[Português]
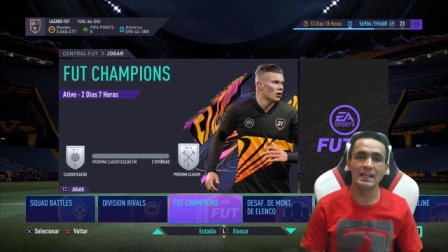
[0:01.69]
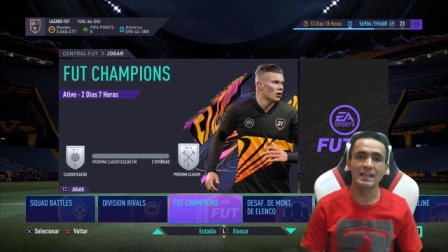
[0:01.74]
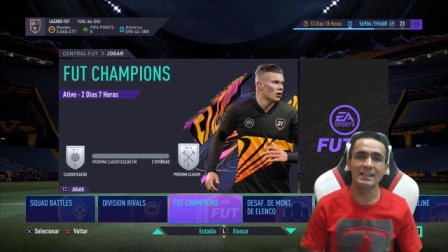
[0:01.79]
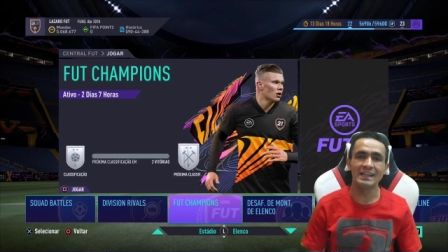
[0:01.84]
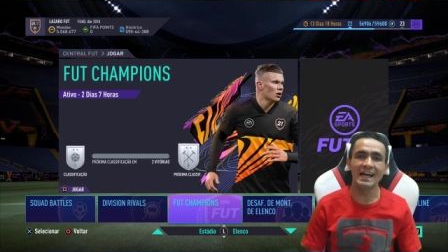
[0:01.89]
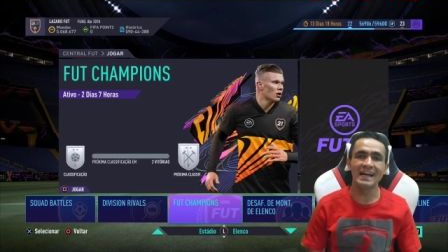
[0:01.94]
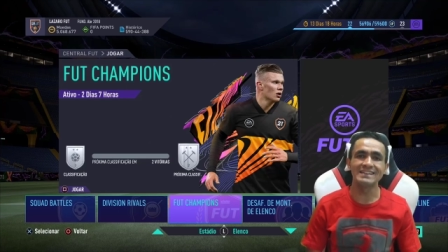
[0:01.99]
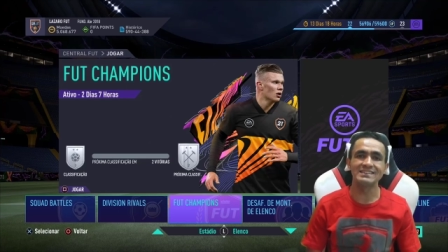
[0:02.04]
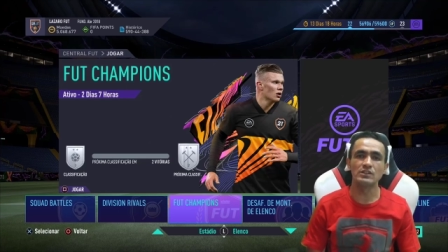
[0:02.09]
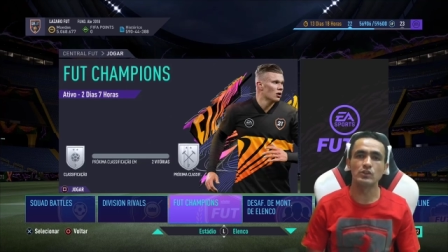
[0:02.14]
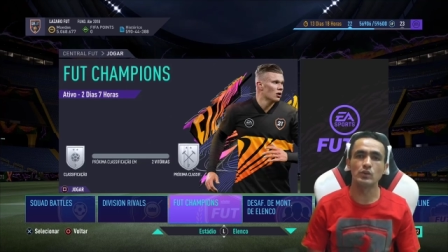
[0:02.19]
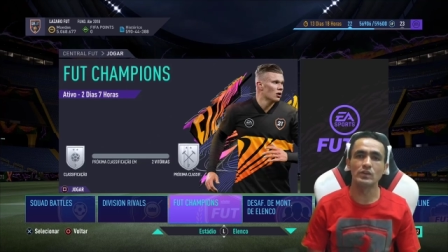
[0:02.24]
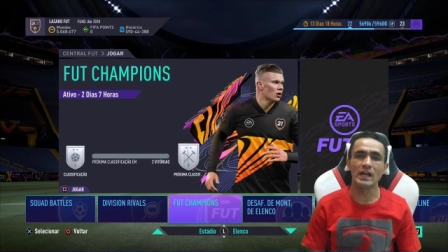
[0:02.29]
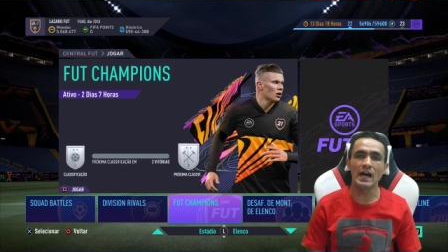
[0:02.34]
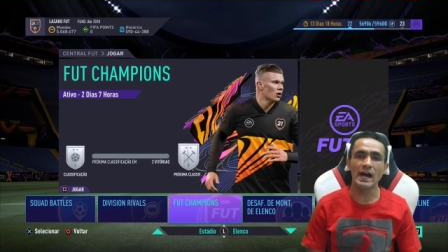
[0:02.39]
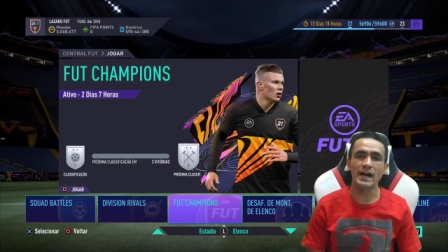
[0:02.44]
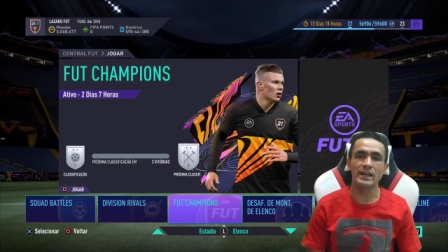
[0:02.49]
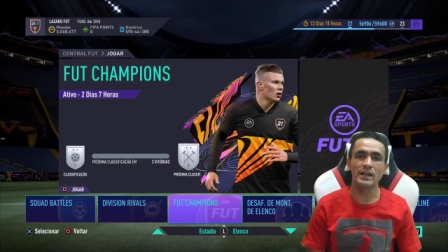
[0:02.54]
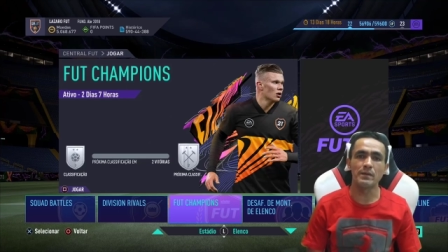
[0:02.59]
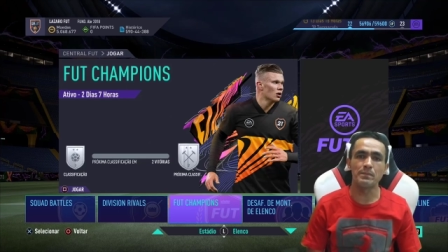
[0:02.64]
Lázaro na
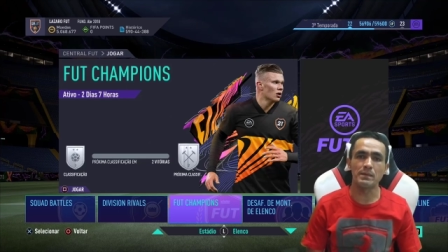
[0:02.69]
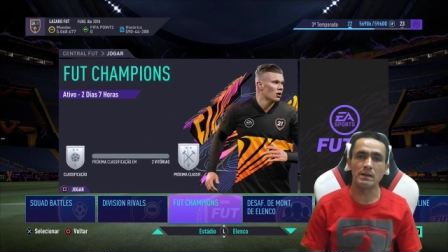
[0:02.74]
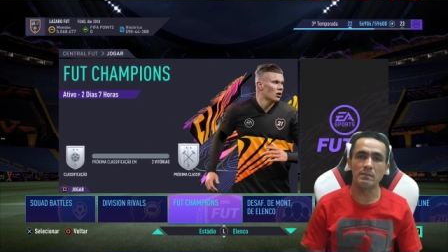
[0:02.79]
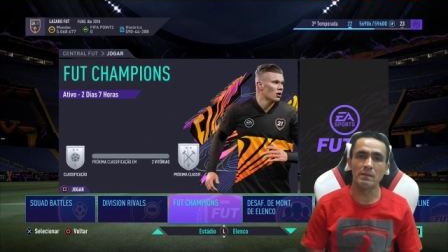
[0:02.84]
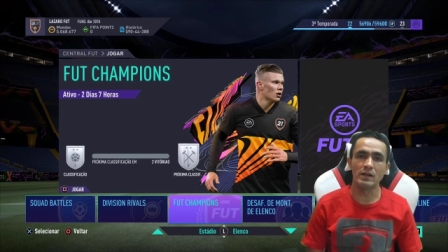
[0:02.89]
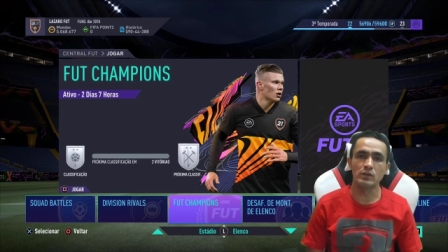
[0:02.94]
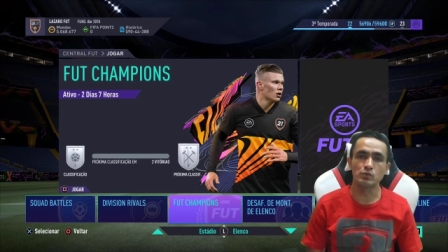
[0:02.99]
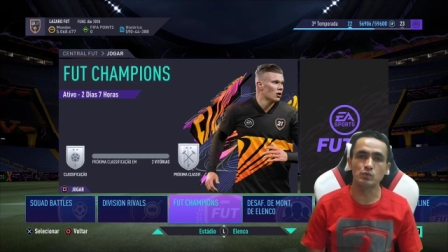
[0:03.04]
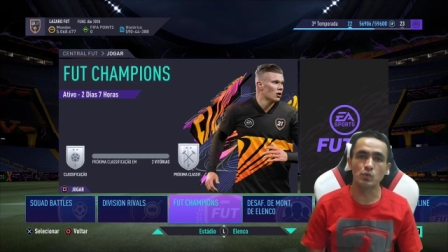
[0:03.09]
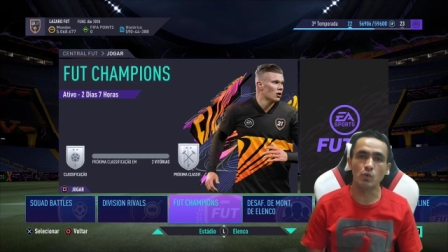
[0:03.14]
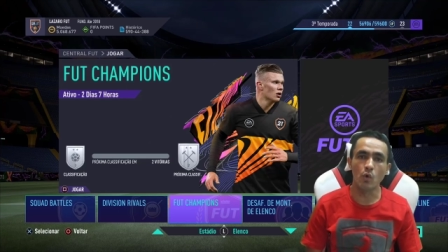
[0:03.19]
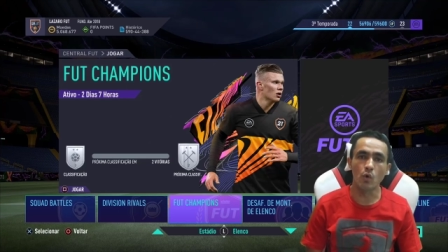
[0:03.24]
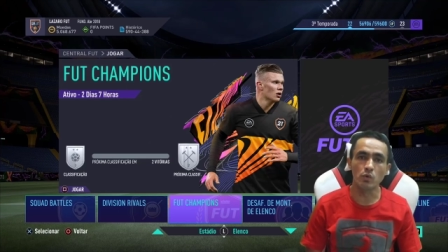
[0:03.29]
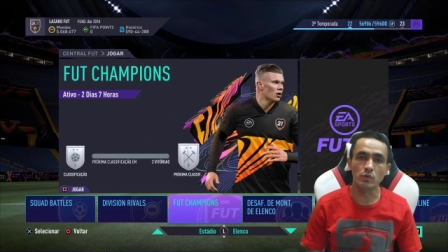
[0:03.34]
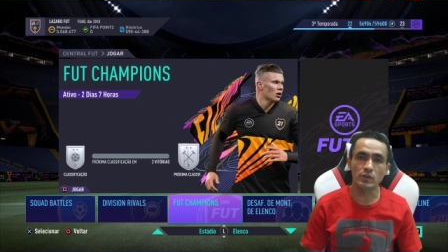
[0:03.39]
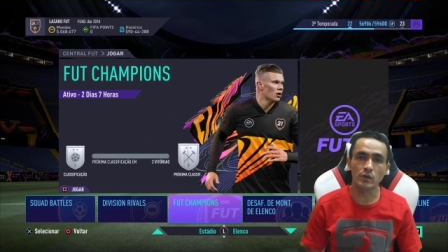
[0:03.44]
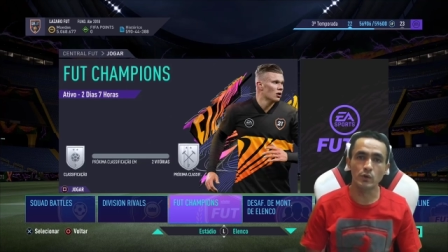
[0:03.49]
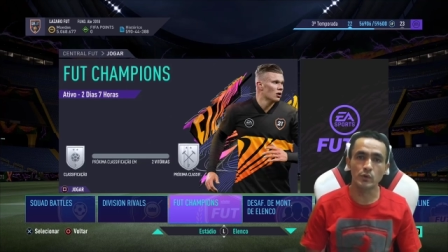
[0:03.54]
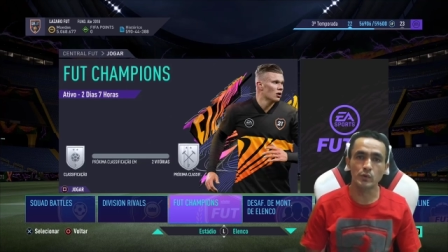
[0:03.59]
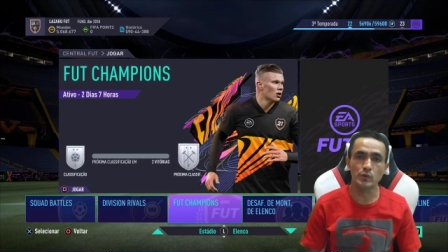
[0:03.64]
área para mais um
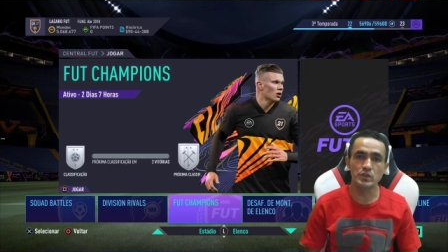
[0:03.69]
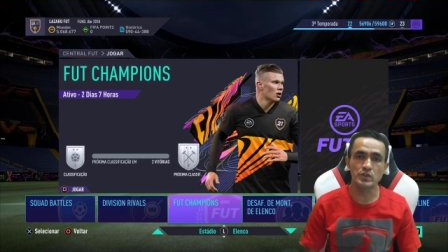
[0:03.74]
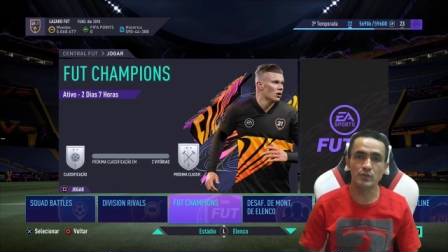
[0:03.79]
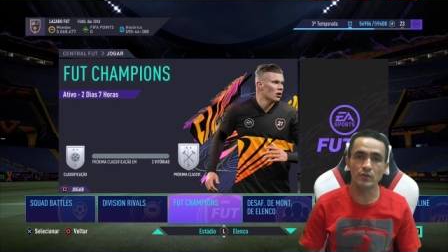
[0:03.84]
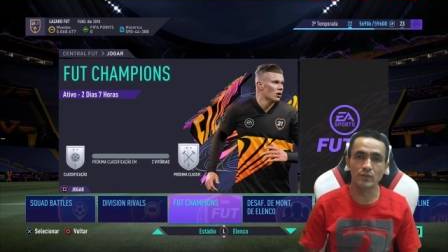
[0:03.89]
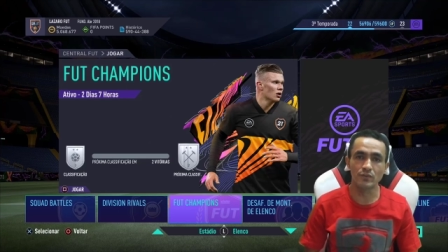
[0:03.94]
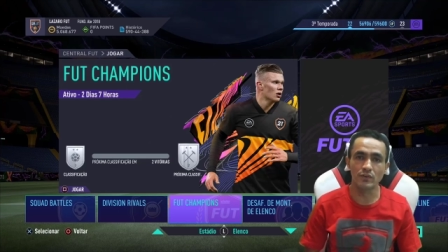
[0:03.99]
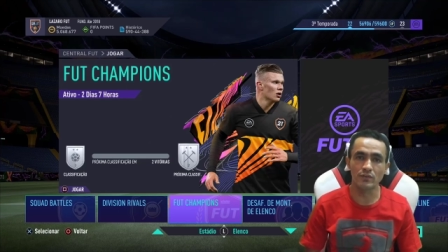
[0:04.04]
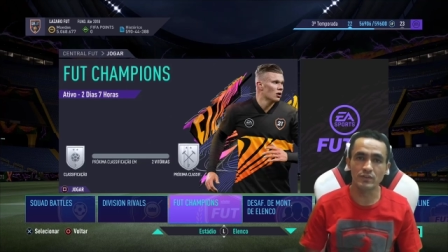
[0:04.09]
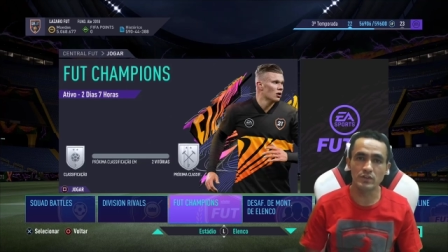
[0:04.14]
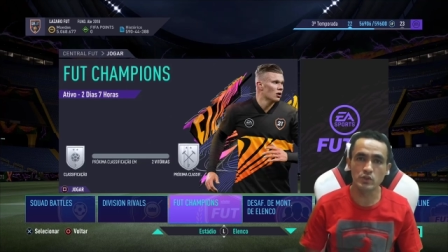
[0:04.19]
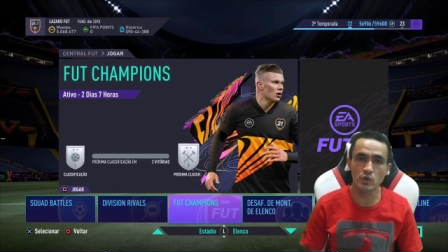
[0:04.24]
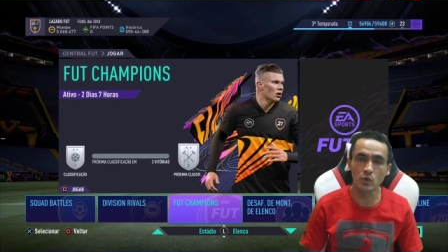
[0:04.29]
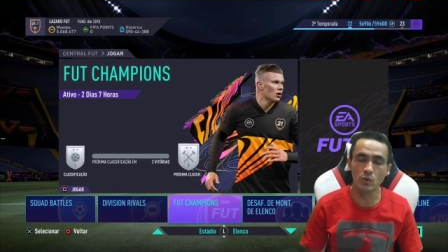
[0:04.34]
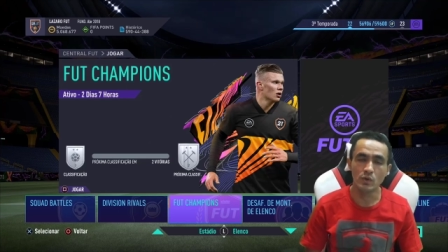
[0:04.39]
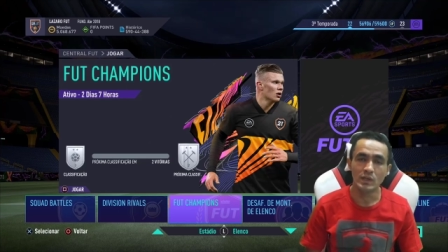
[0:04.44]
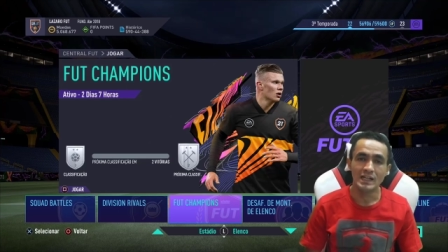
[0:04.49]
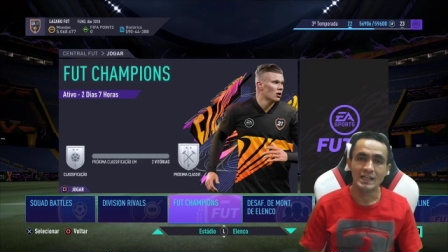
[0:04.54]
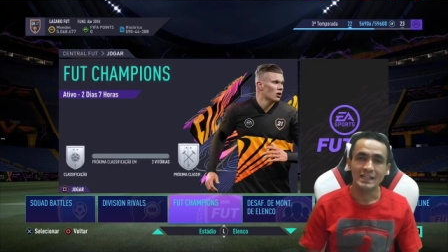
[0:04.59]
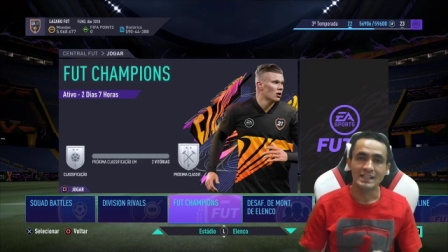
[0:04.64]
conteúdo de FIFA
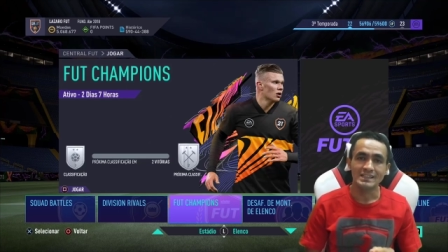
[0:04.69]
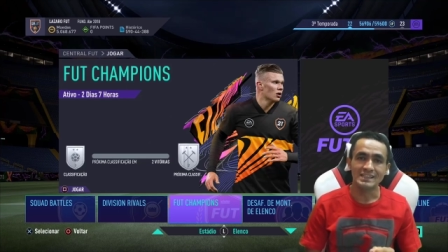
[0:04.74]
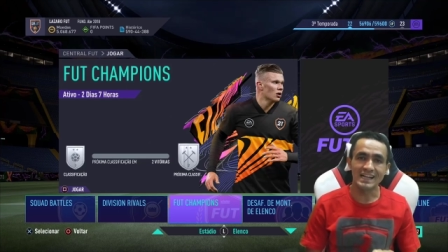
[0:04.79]
21,